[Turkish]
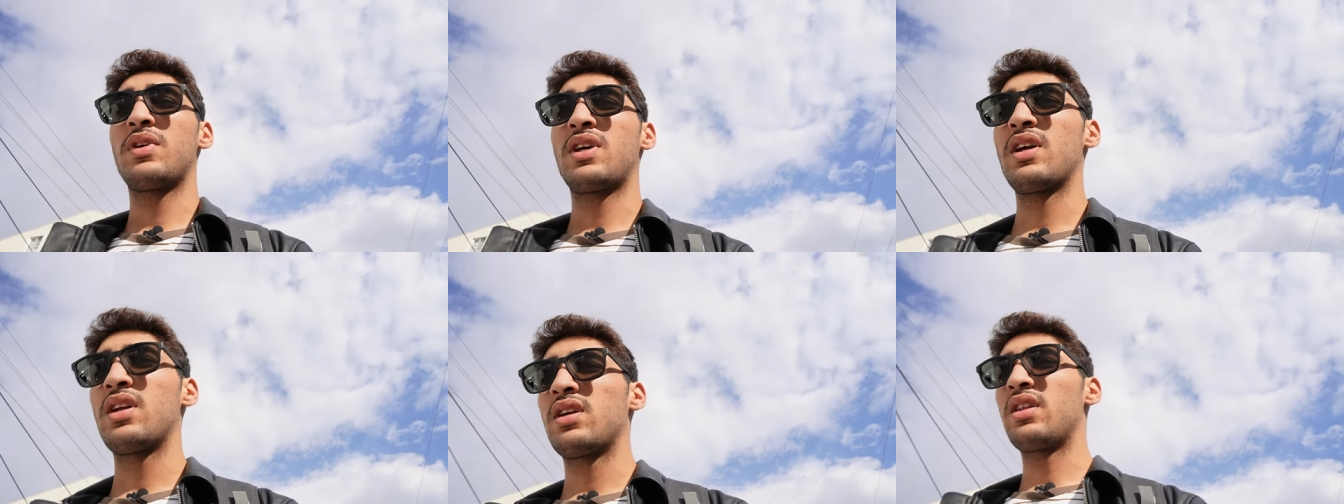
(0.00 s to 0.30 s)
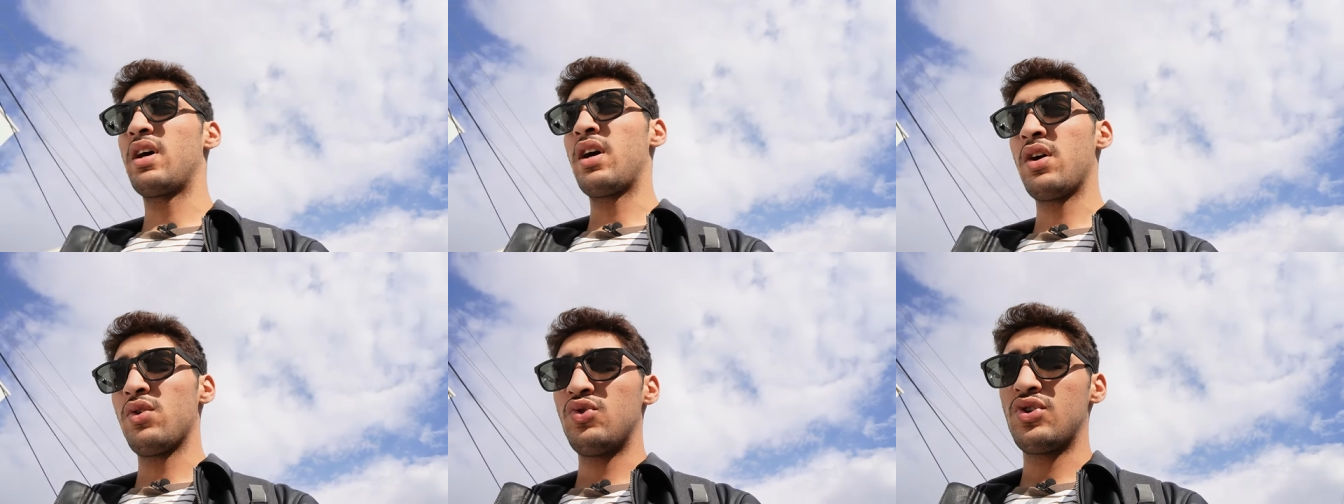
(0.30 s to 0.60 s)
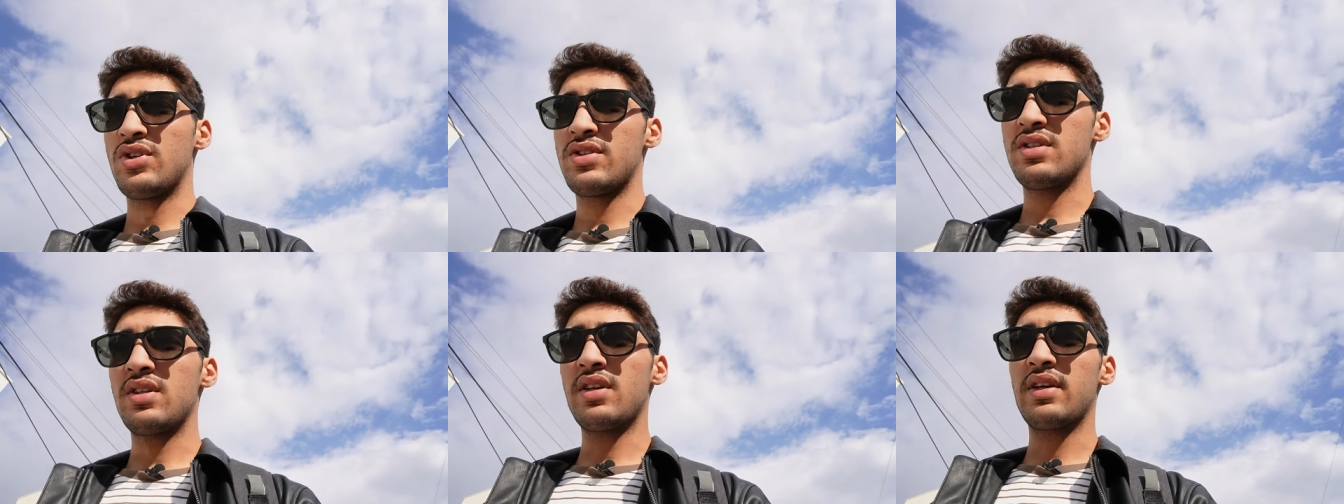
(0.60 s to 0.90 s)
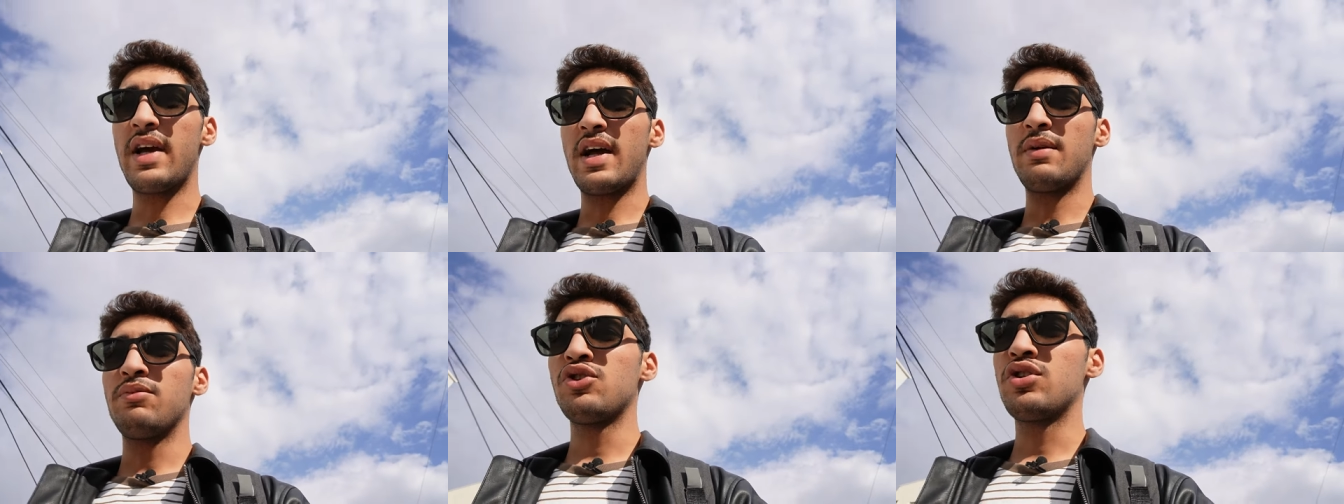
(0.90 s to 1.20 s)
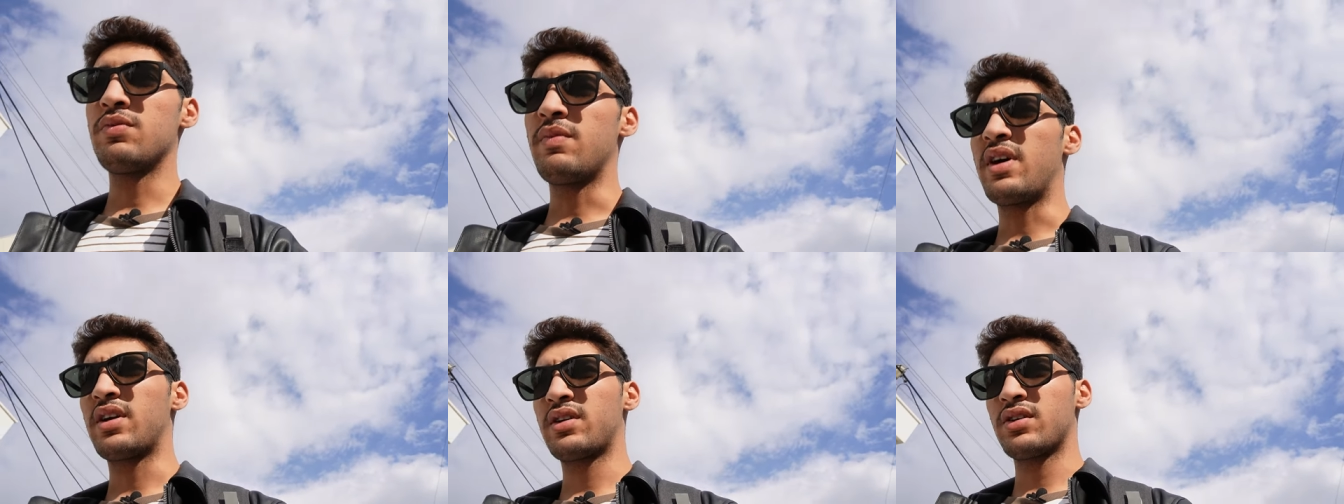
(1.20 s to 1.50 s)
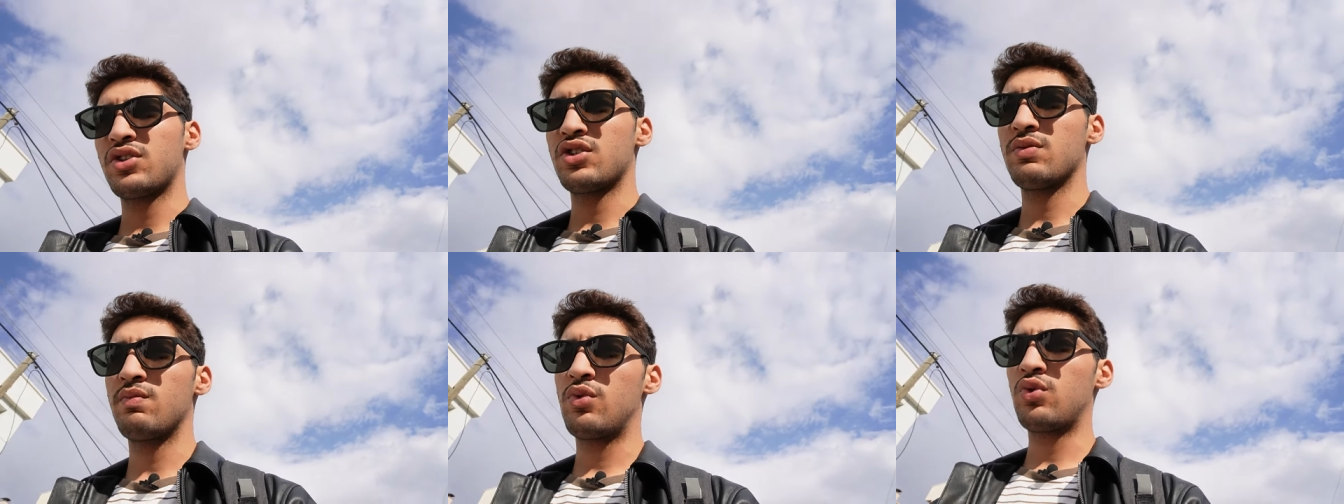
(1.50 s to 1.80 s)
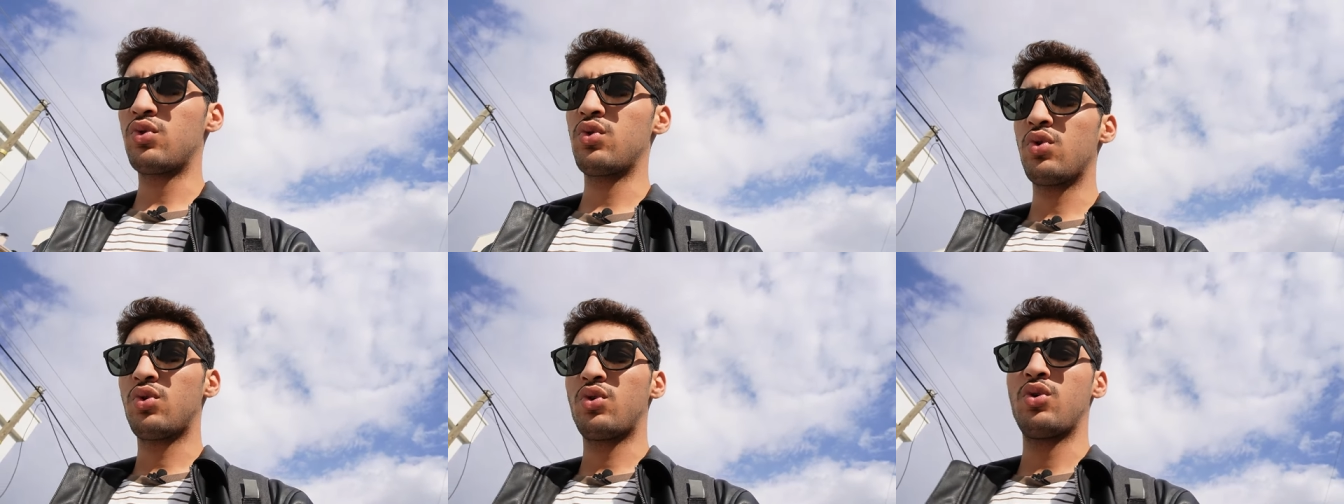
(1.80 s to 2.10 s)
bir kere daha öncesinde gelmiştim. Arkadaşım
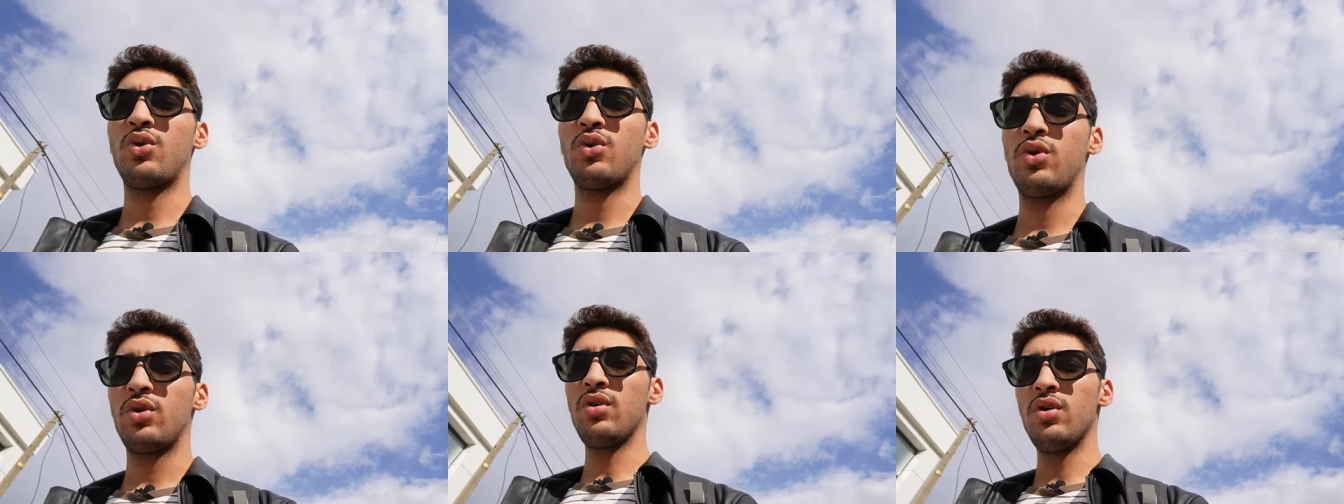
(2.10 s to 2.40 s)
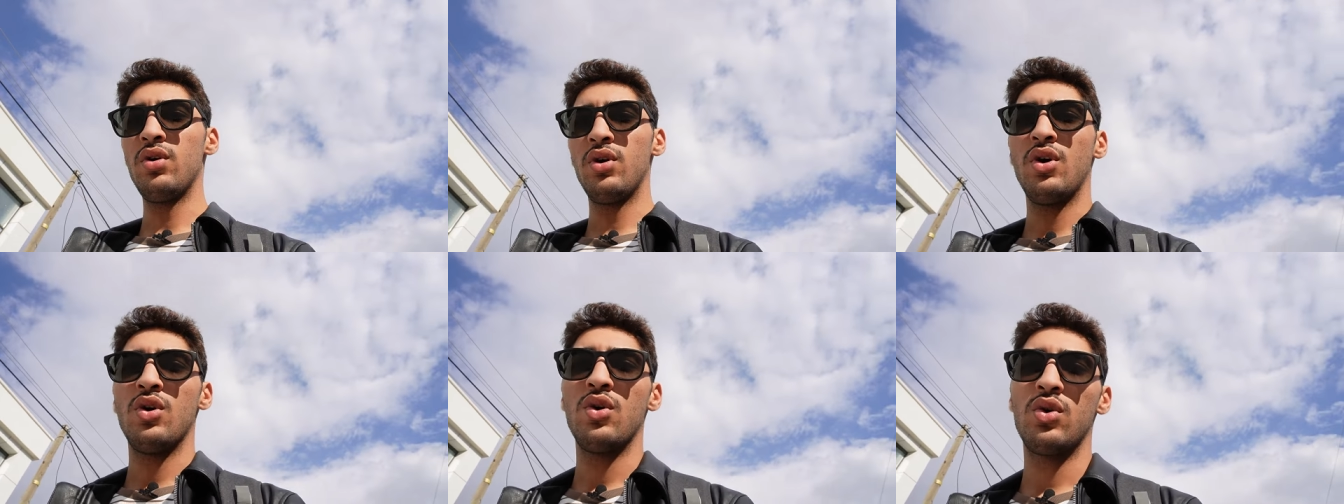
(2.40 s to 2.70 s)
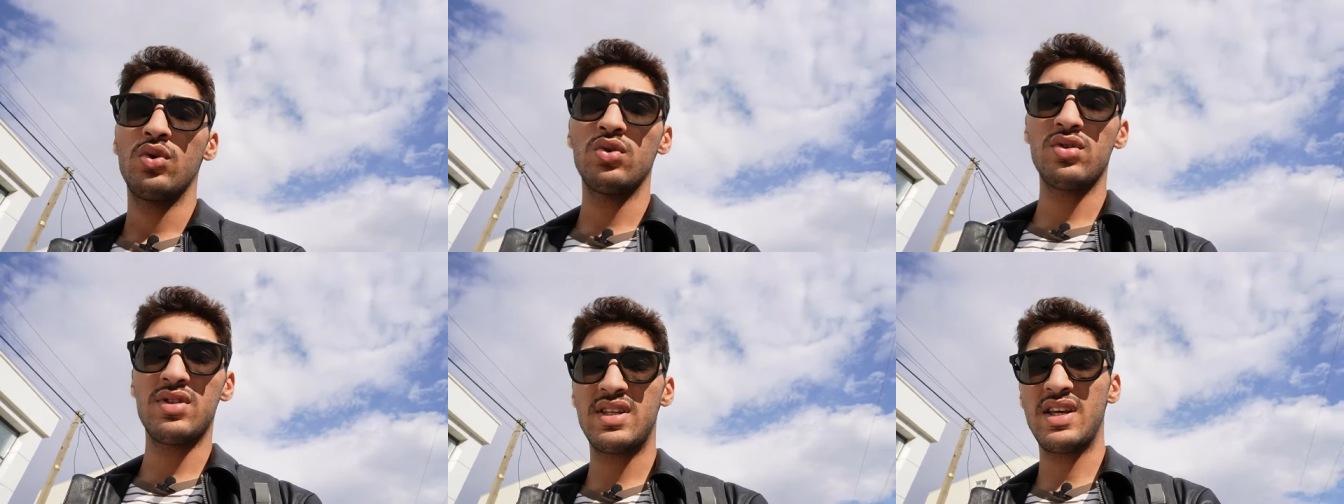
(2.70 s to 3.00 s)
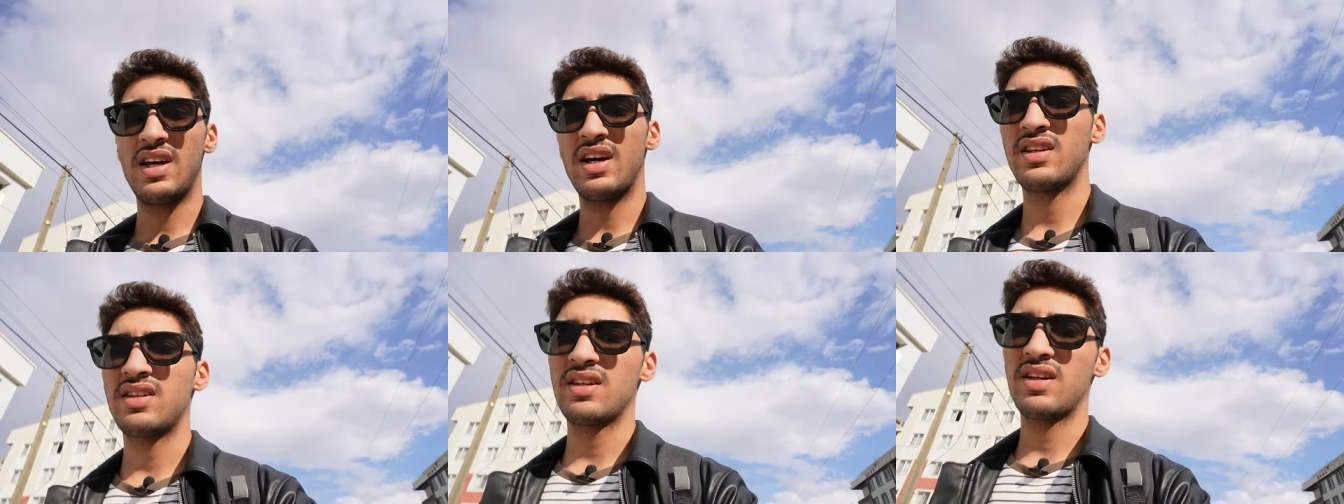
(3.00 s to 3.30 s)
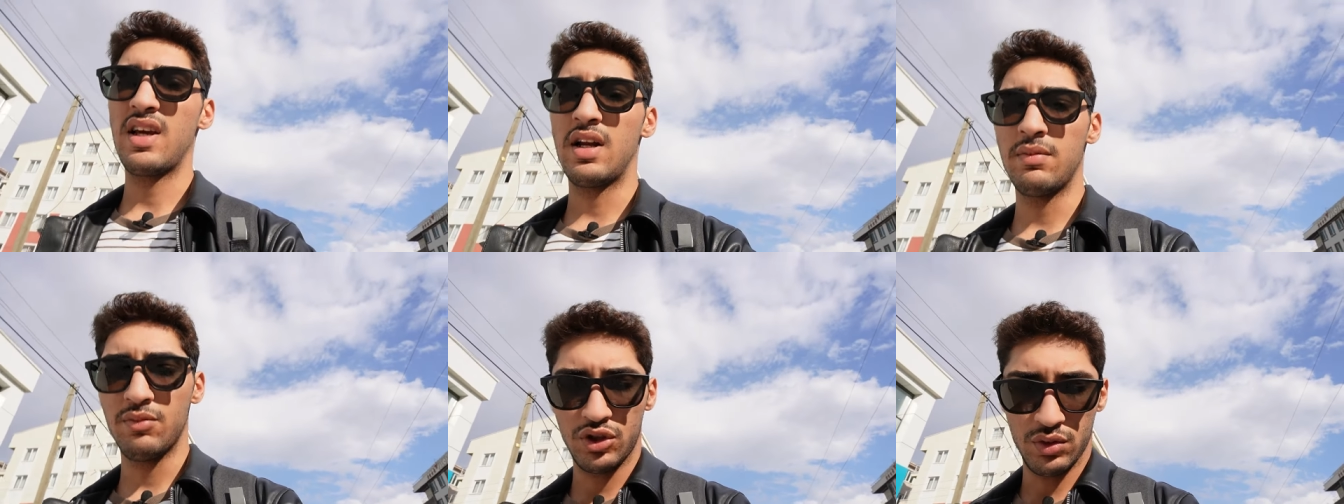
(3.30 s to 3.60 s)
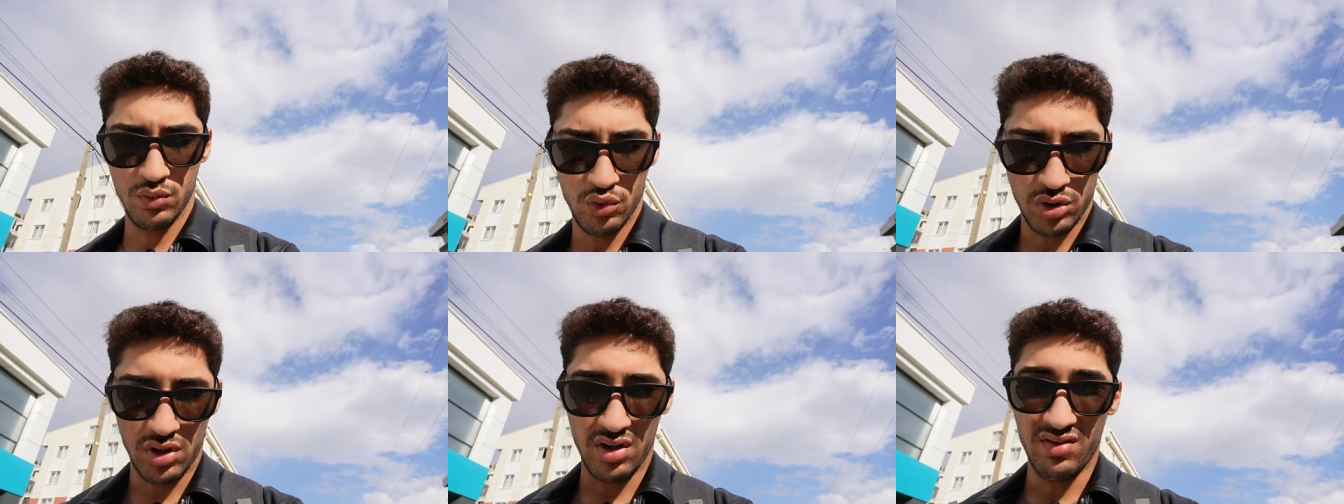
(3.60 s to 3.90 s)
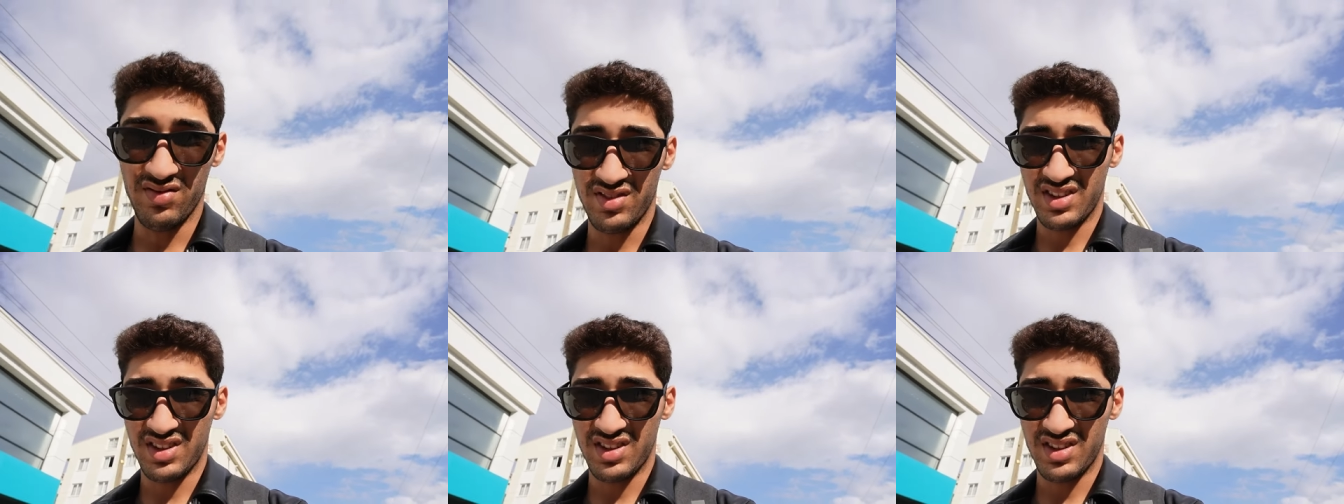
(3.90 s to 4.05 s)
burada okuyordu. Onu ziyarete gelmiştim şu an.